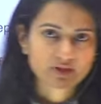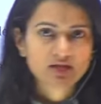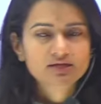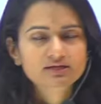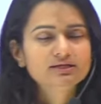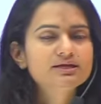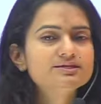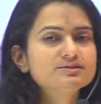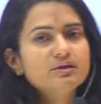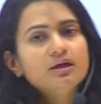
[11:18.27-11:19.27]
ठीक है
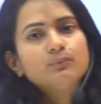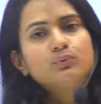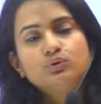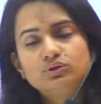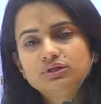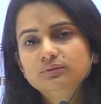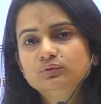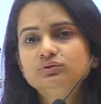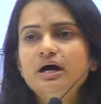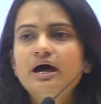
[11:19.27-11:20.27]
इसमें प्रोटोडर्म
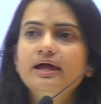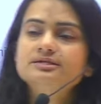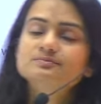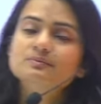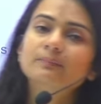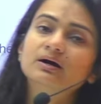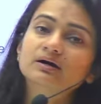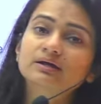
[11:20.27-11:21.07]
होता है इसमें आपका